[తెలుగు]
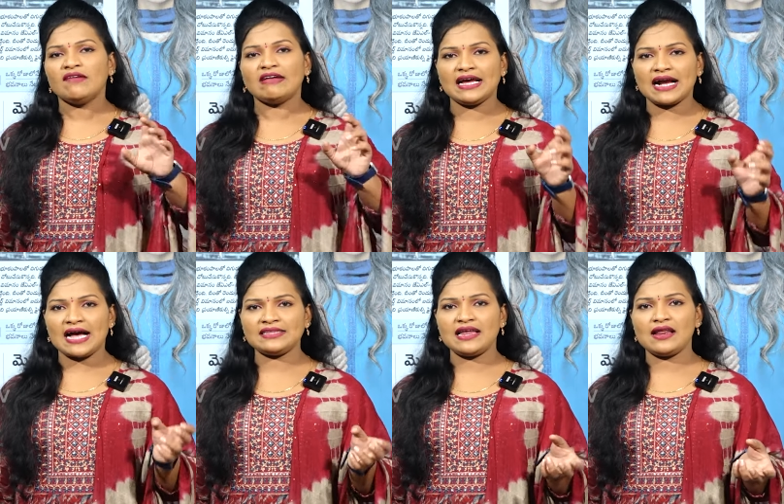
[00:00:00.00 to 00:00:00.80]
వాళ్ళ
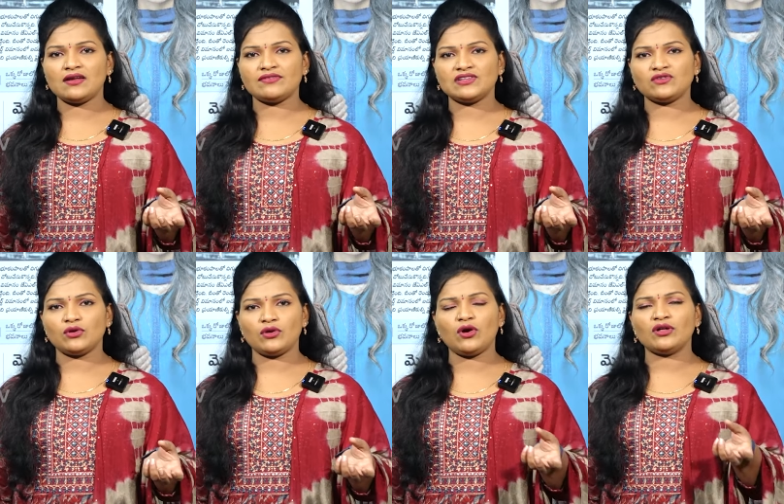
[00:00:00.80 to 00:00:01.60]
ఖాతాలలో
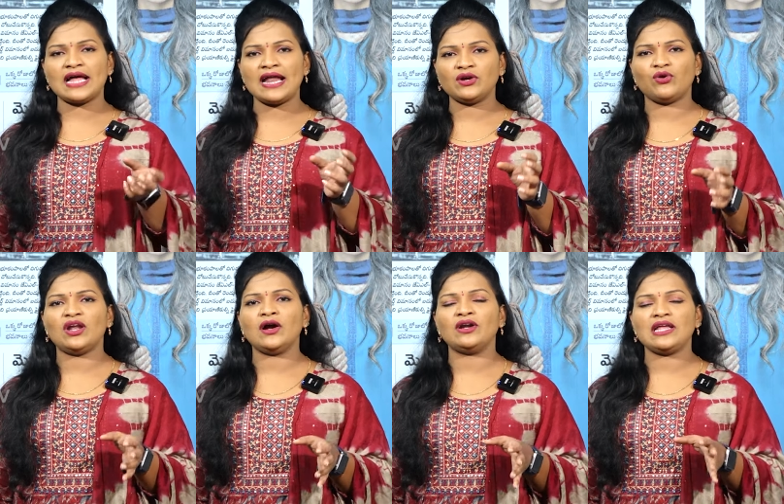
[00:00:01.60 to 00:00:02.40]
వేసుకుండ్రో దాన్ని
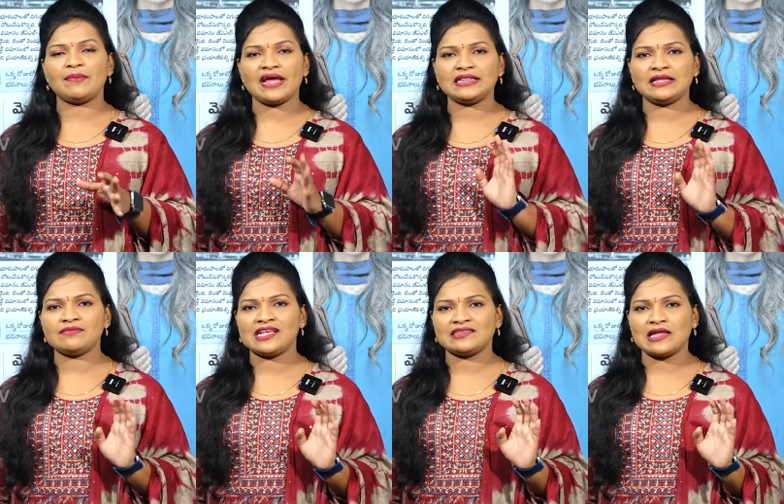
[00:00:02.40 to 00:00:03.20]
కొల్లగొట్టే
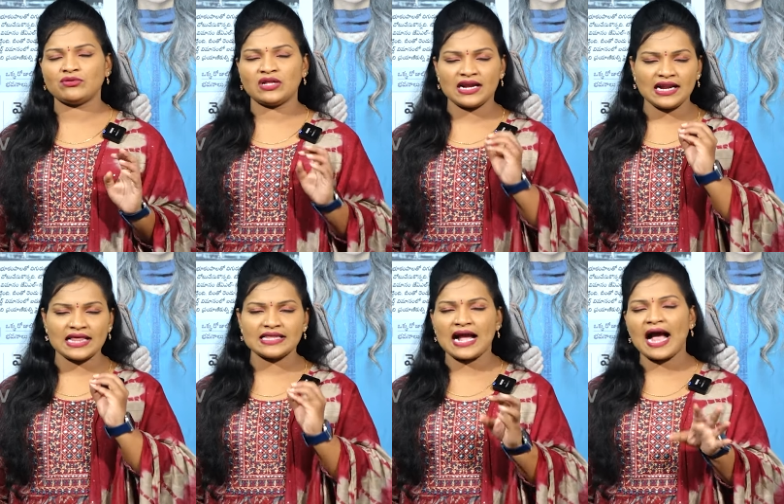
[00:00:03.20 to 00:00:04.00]
ప్రయత్నం చేస్తూ ఉన్నారు
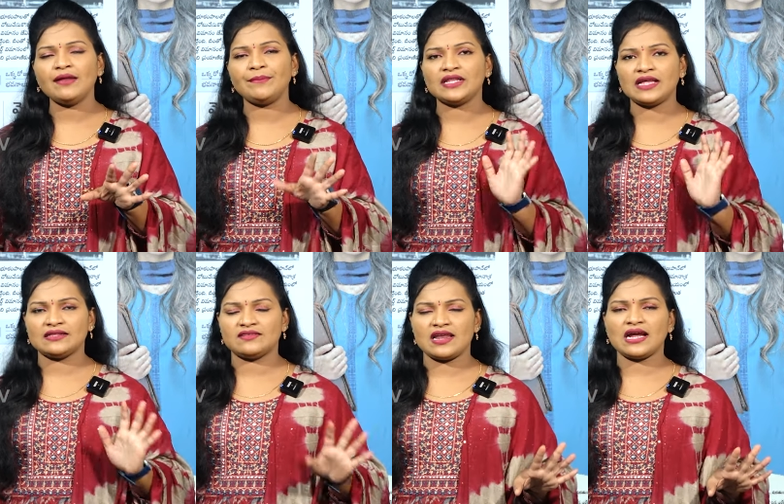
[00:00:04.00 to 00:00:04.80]
కానీ అది కాని పని
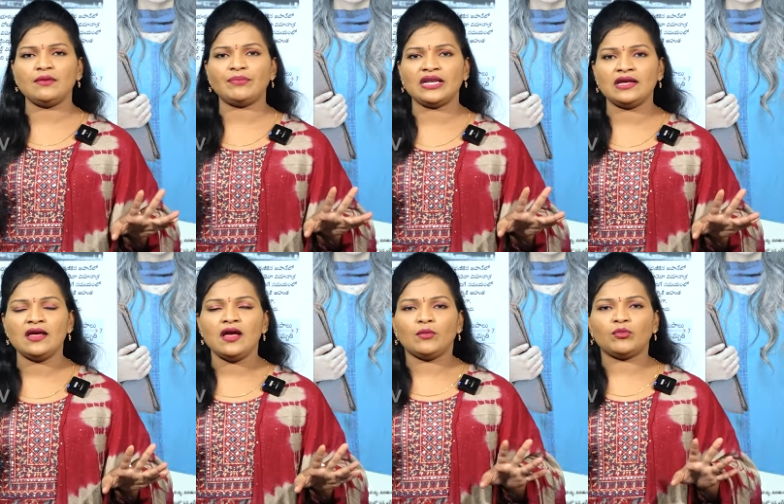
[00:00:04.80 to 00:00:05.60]
అది జరగని పని
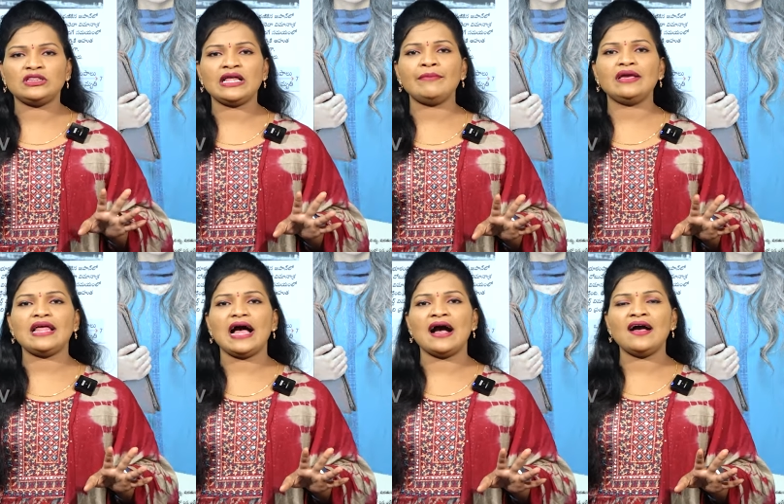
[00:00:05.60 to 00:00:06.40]
మొత్తం
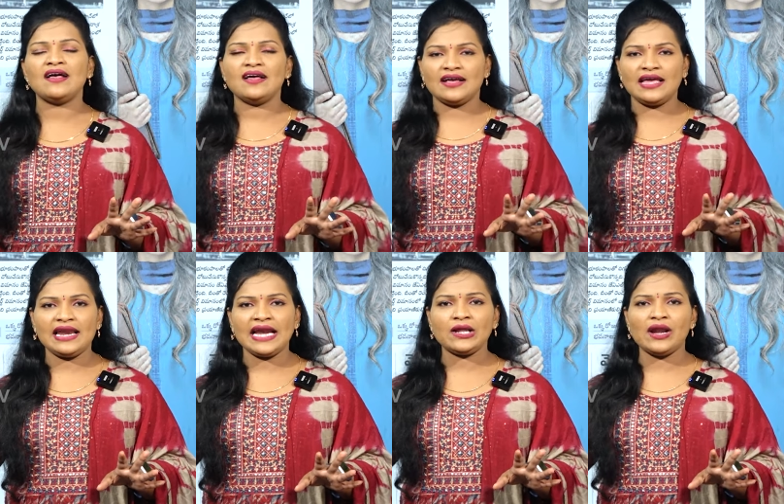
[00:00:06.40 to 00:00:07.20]
మీద ఈ
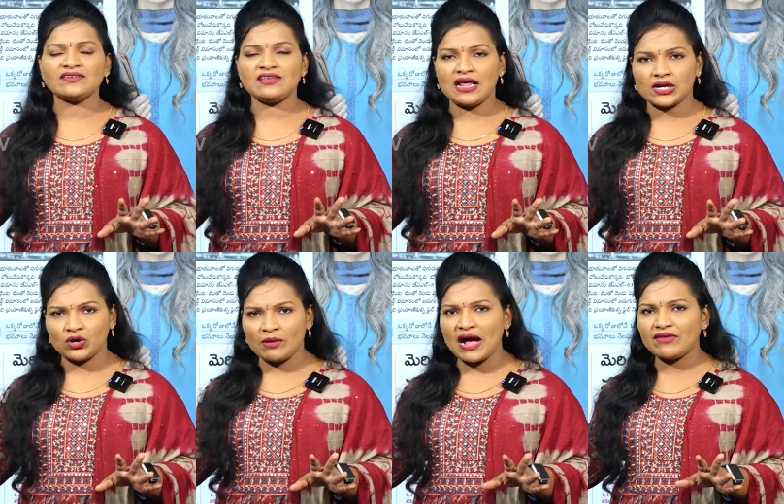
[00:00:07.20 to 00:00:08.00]
రెండు లక్షల
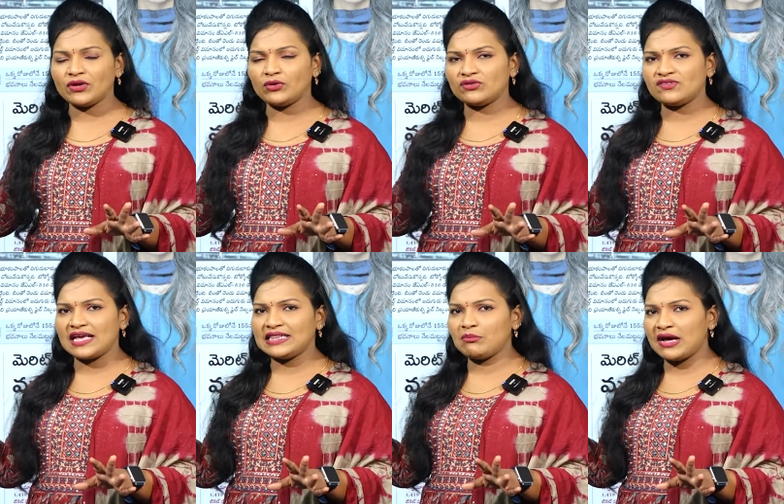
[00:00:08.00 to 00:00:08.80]
రుణమాఫీ
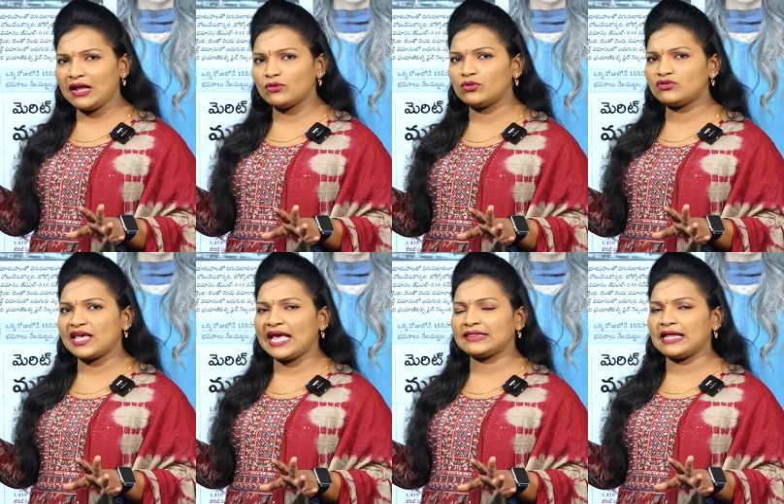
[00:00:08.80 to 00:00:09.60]
గురించి అయితే మళ్ళీ
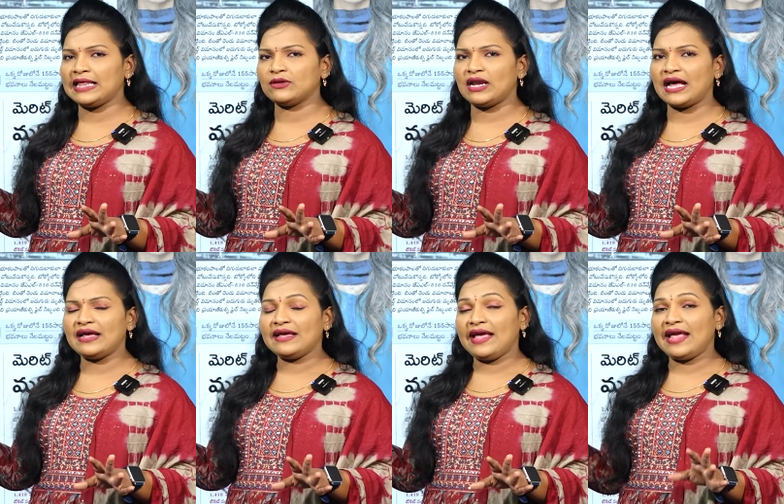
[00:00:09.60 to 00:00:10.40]
ఊసే ఎత్తలేదు వాళ్ళ
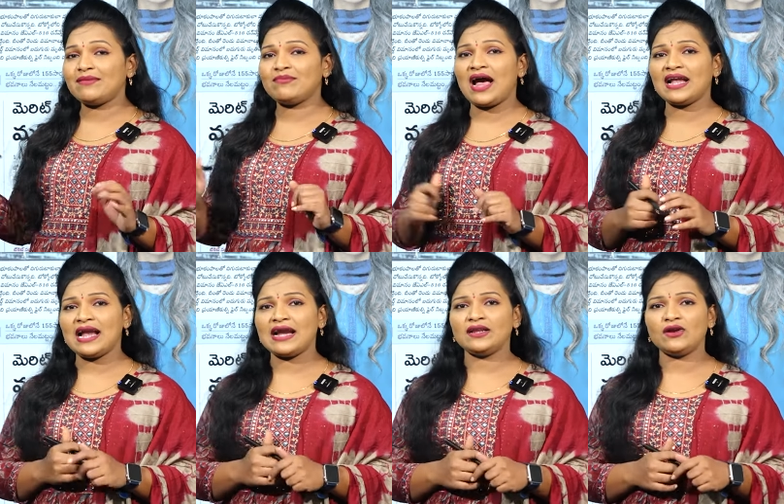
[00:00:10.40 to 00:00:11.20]
ఏం
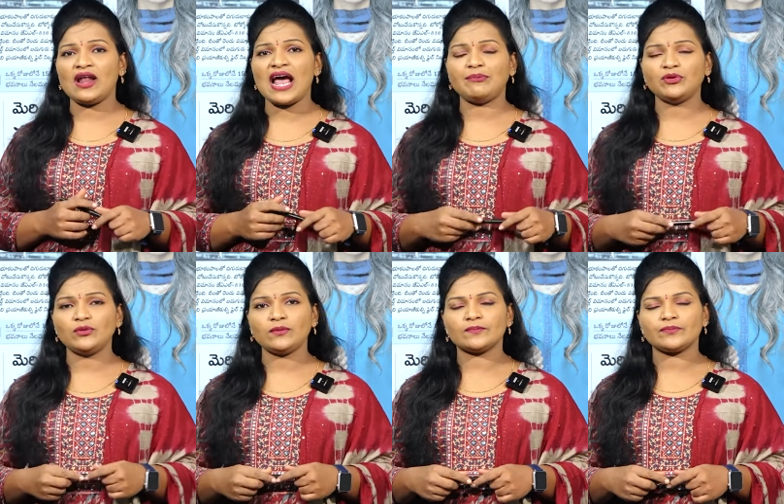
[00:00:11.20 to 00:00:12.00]
మాట్లాడినరోళ్ళ
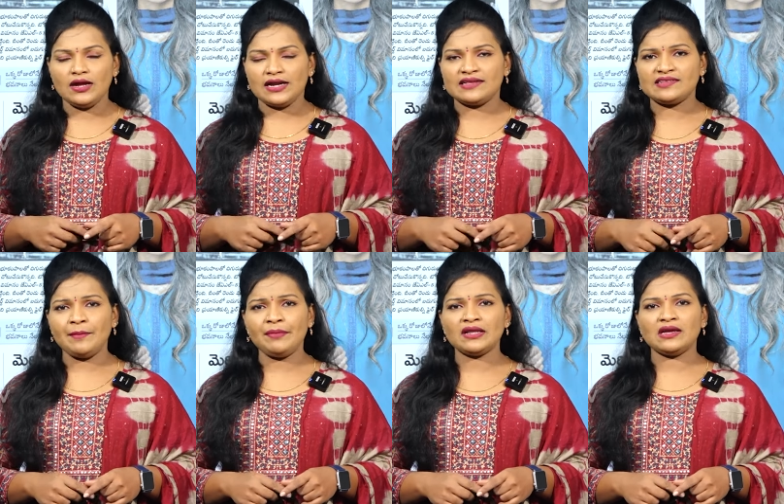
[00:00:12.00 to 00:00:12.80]
అప్పుడు
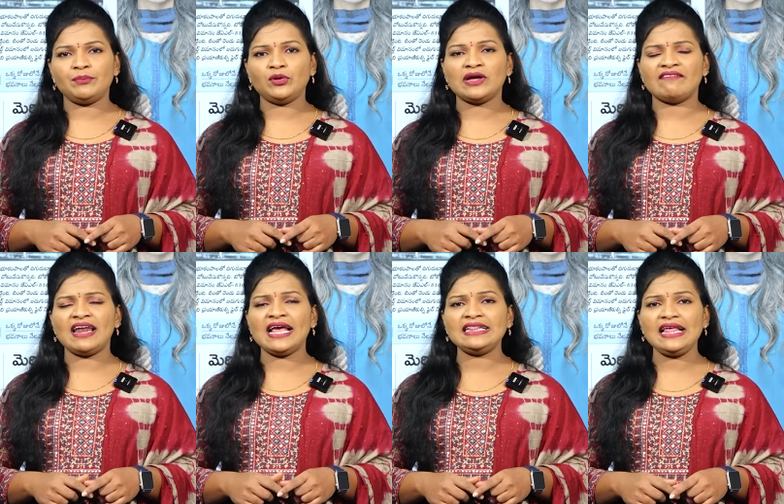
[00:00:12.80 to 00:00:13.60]
డిసెంబర్ ఇప్పుడు
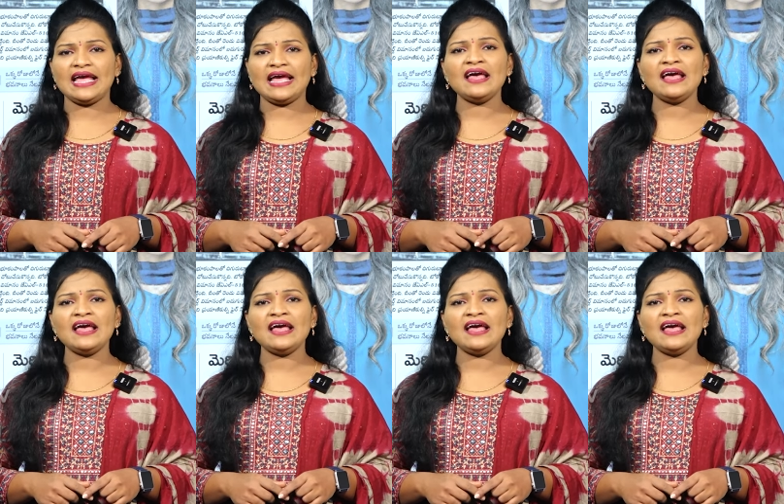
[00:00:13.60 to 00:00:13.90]
ఎవరైతే